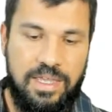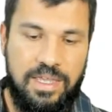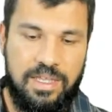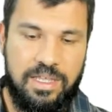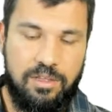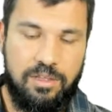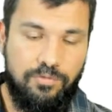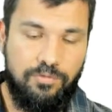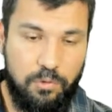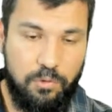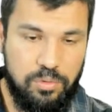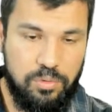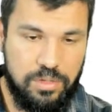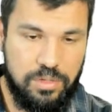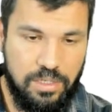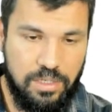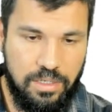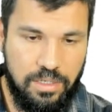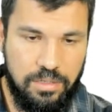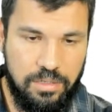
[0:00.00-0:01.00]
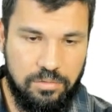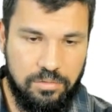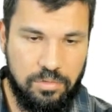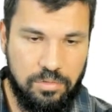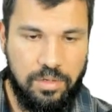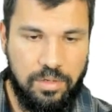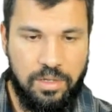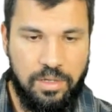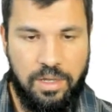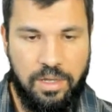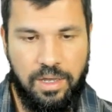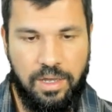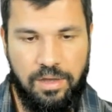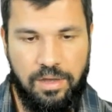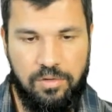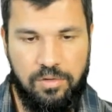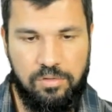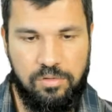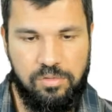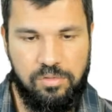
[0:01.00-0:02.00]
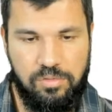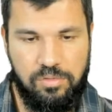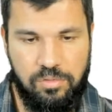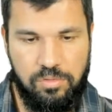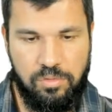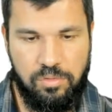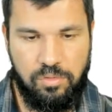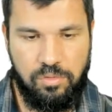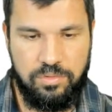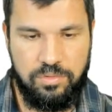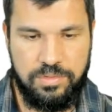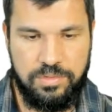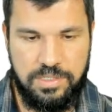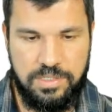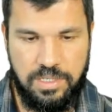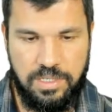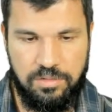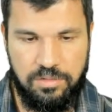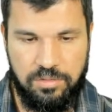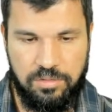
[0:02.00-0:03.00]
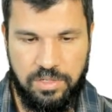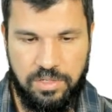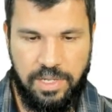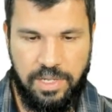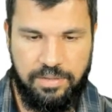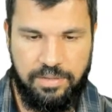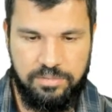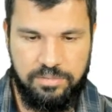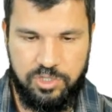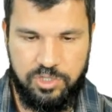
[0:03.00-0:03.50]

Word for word: Então, voltando ao conceito né,